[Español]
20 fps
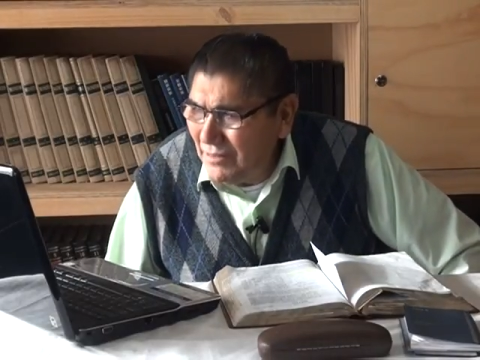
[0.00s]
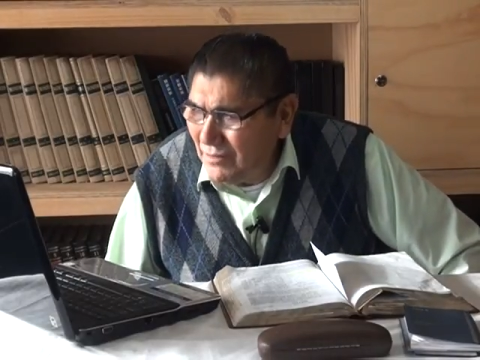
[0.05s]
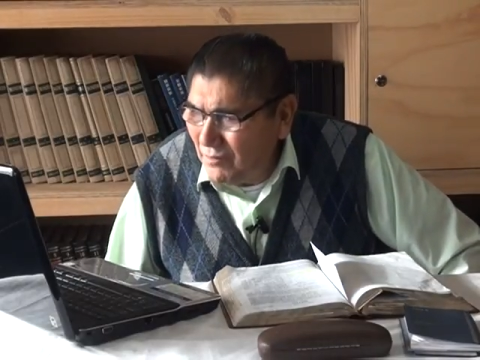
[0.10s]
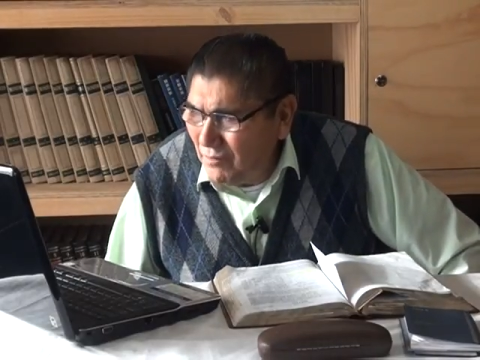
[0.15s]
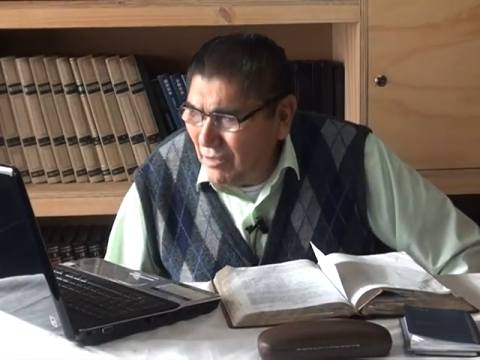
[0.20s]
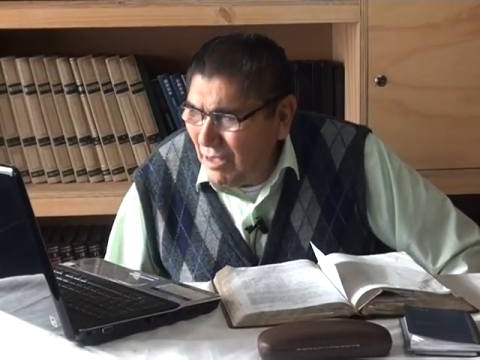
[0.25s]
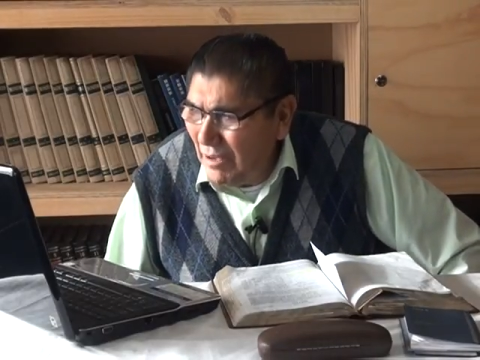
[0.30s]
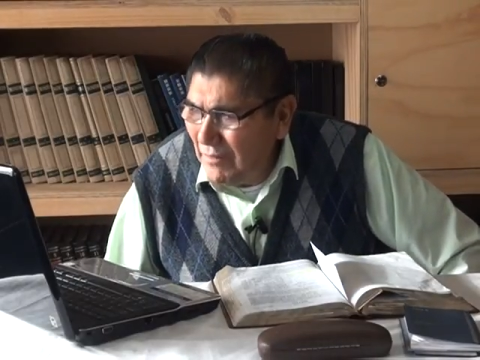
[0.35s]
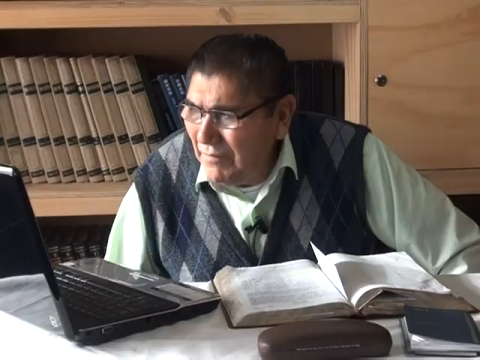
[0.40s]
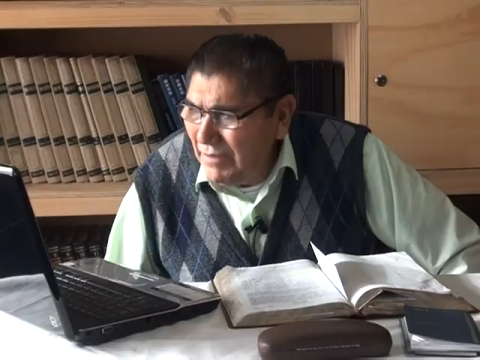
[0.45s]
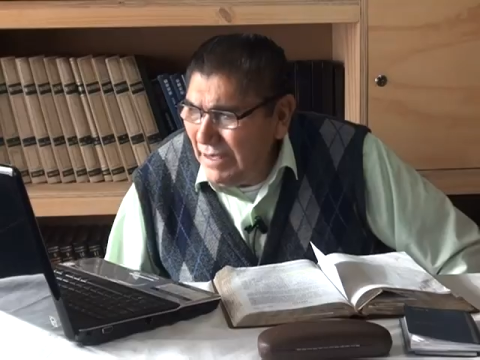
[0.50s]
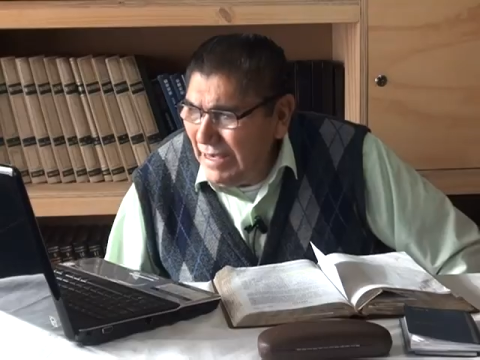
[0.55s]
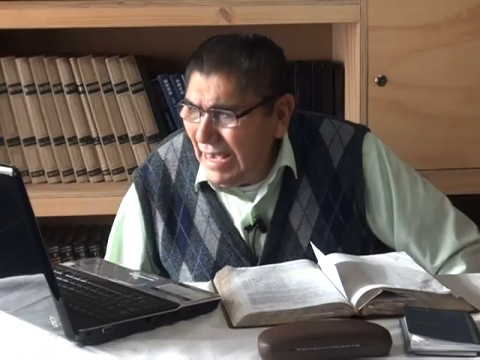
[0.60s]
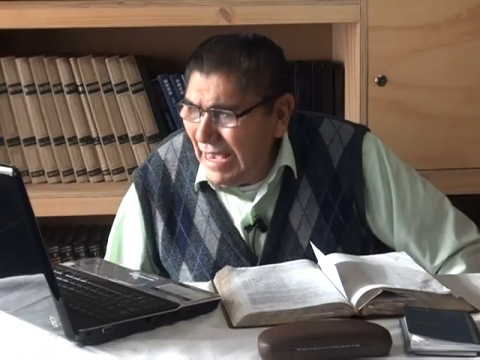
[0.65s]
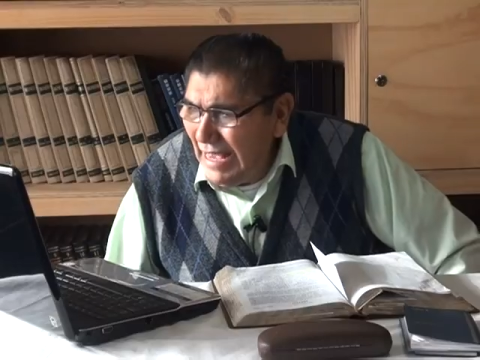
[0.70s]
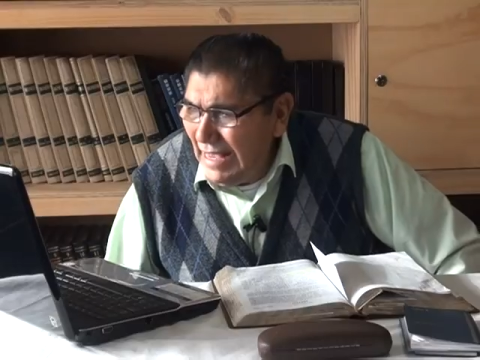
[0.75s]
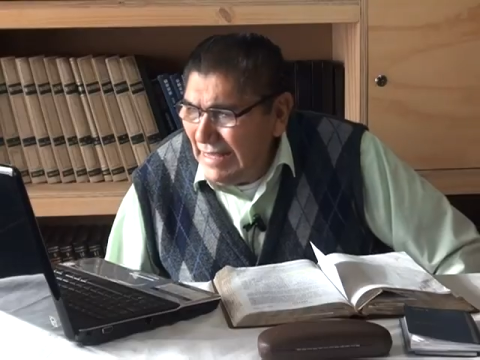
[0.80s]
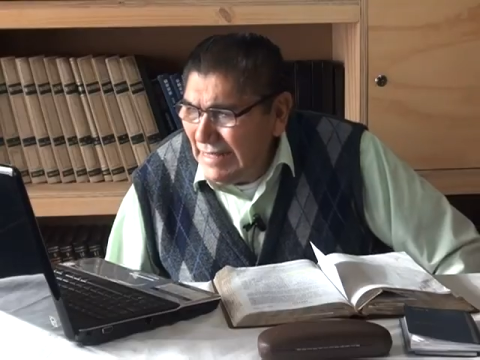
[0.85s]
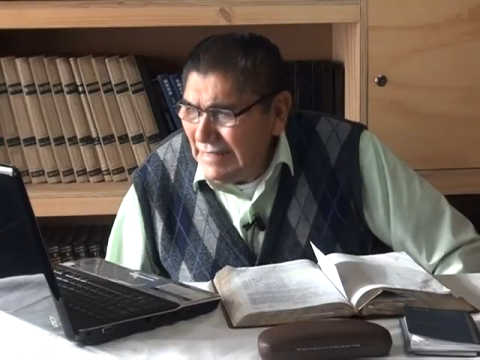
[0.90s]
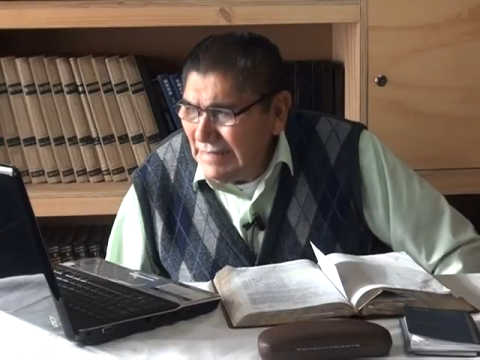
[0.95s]

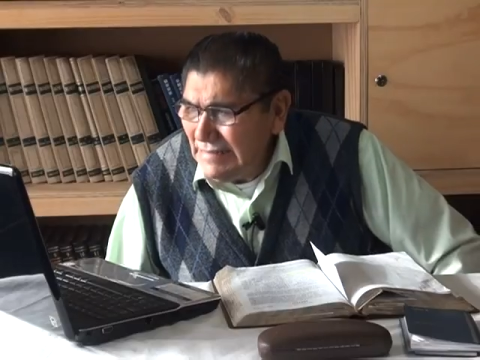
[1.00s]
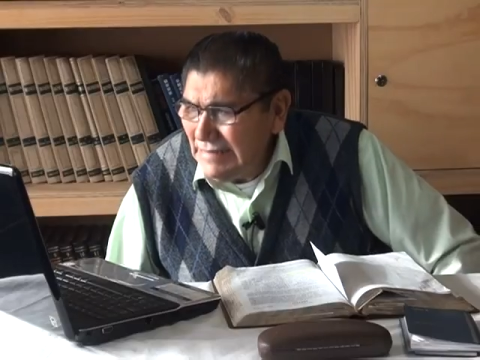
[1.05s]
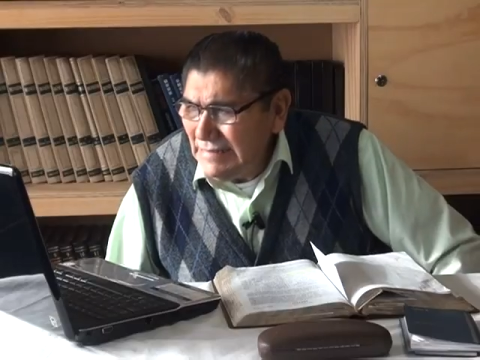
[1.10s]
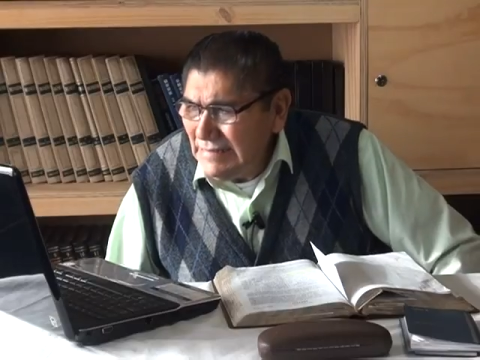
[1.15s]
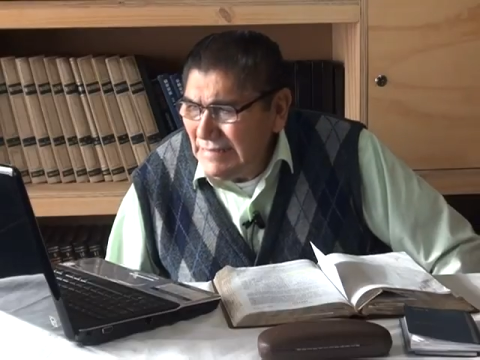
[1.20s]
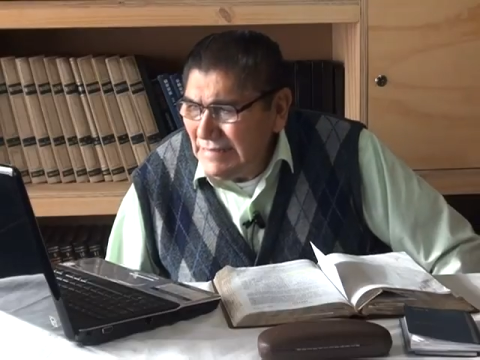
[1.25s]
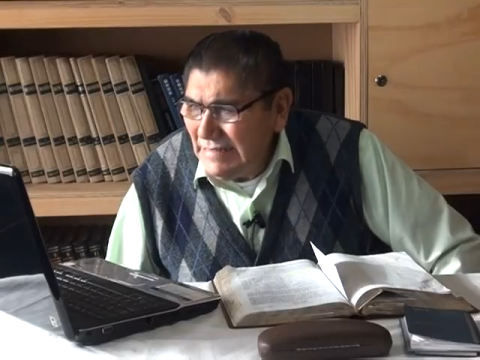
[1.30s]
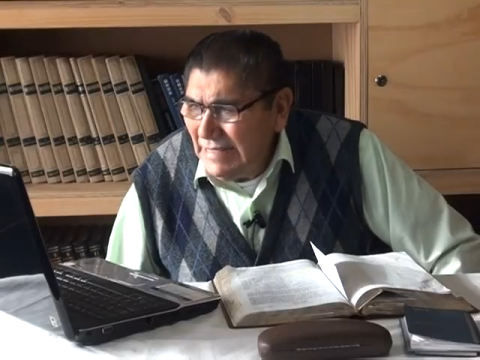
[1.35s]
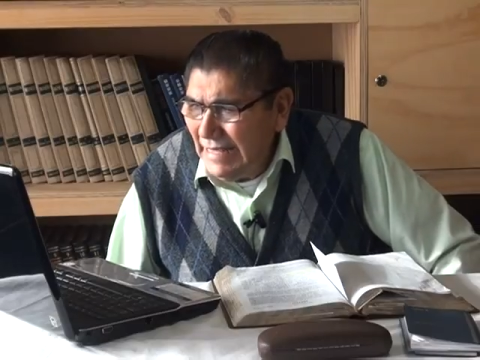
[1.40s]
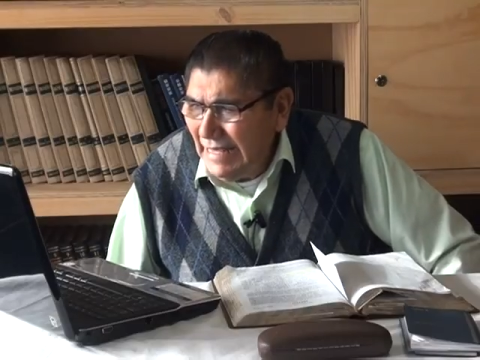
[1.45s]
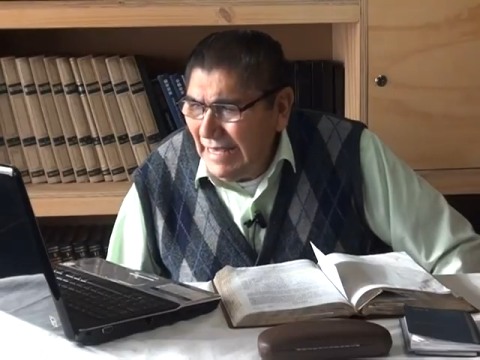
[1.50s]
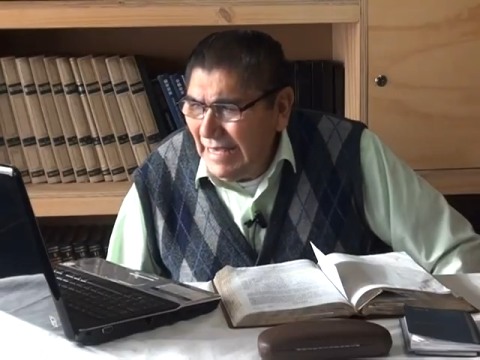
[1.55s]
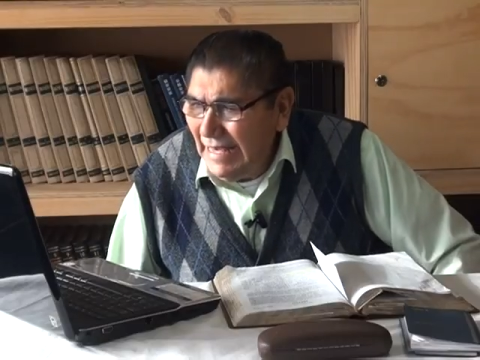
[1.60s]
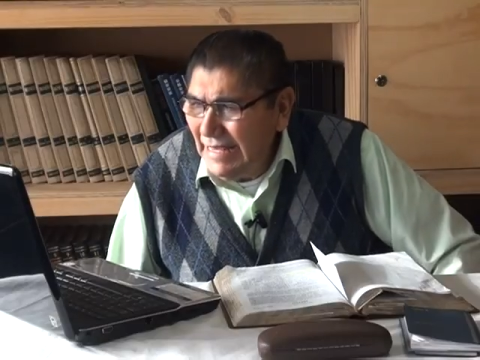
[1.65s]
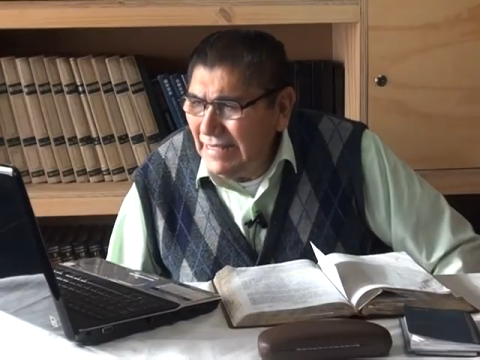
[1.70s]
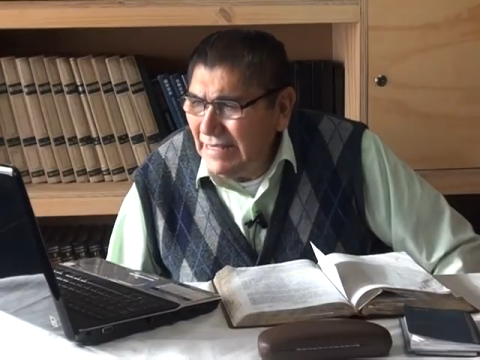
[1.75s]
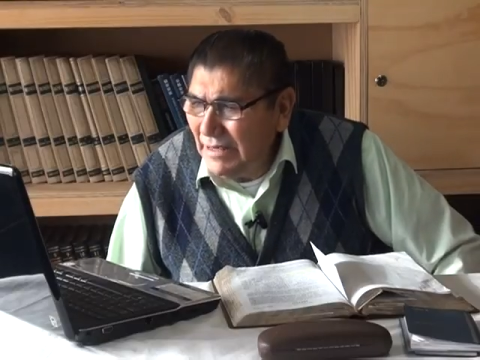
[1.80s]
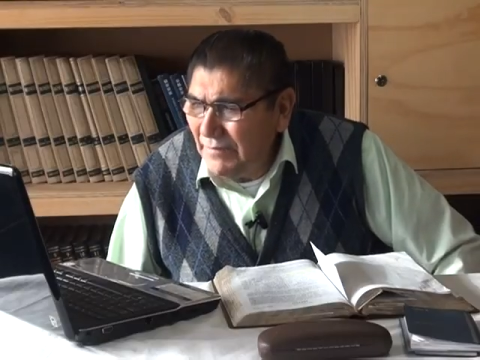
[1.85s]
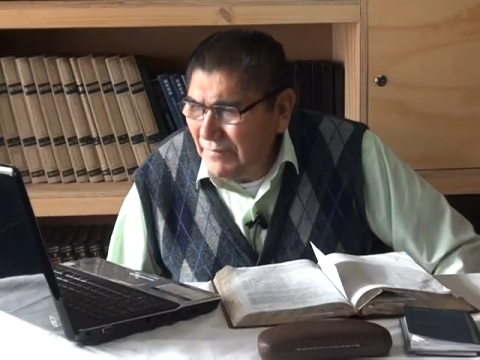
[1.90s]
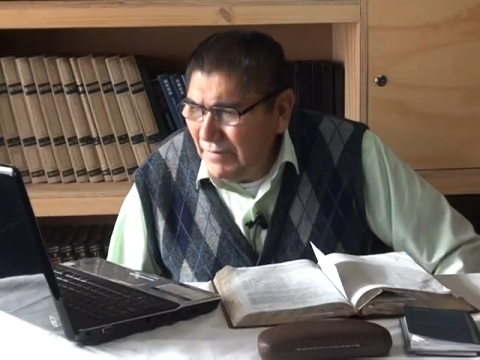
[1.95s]
todavía
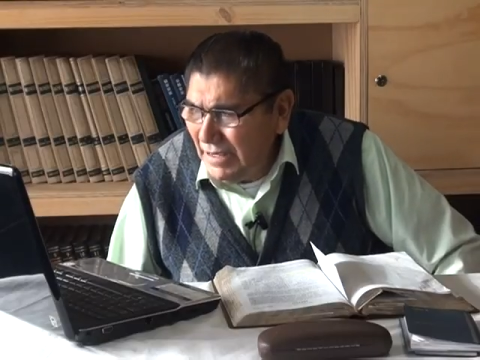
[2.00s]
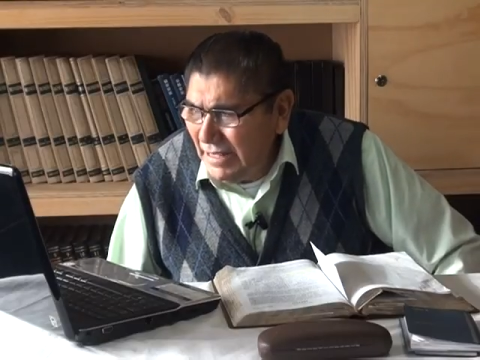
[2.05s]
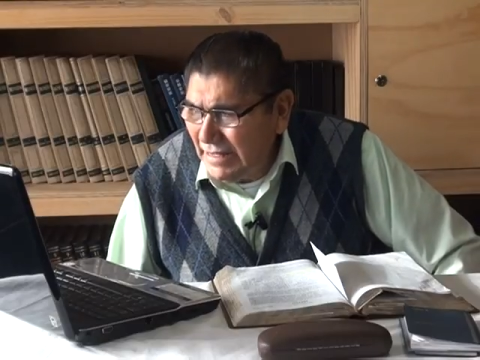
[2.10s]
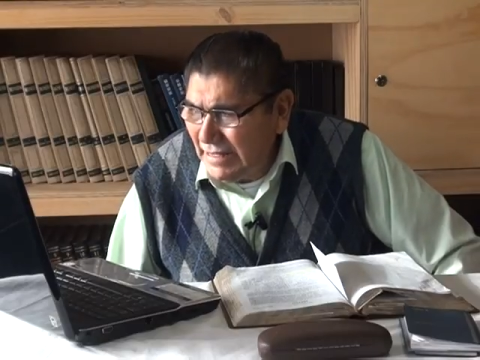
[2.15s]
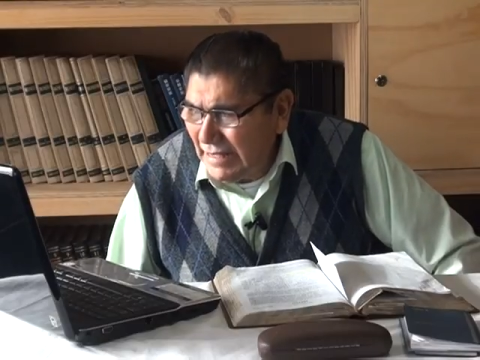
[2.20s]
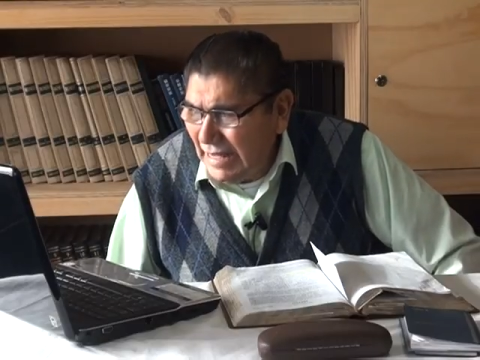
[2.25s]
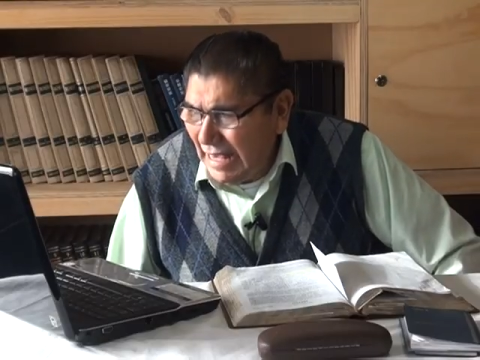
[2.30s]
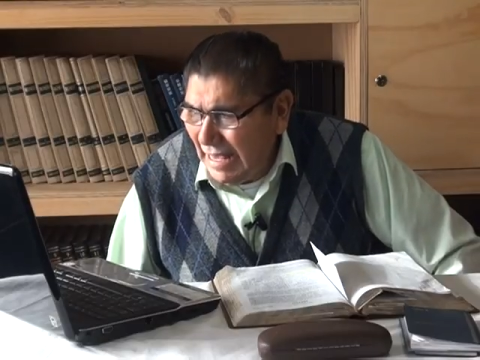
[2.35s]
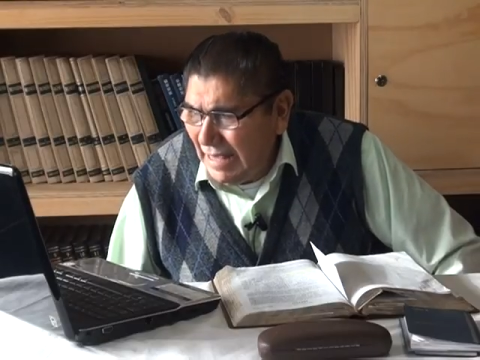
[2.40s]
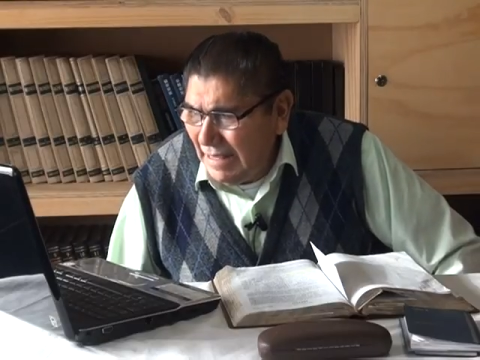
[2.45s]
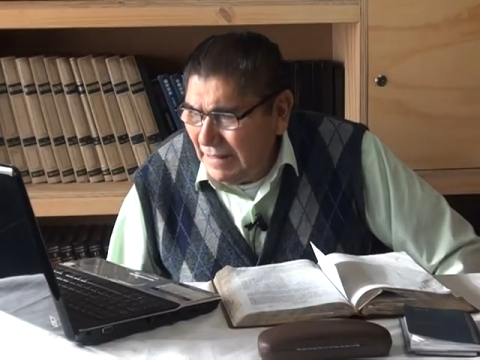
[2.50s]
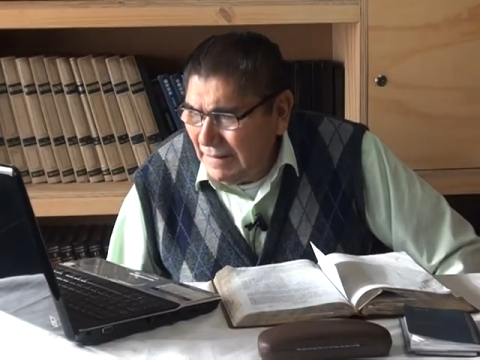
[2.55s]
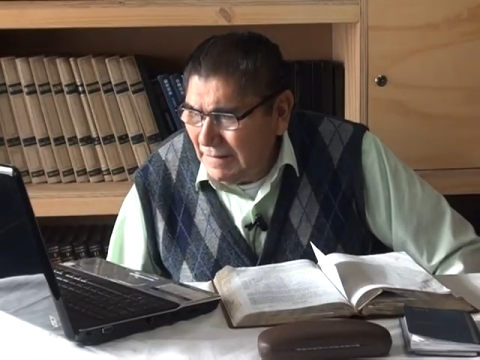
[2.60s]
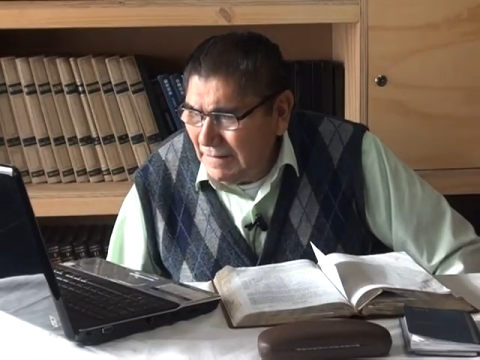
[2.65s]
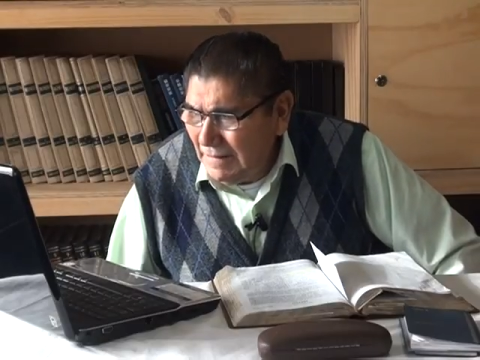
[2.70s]
esa fiesta,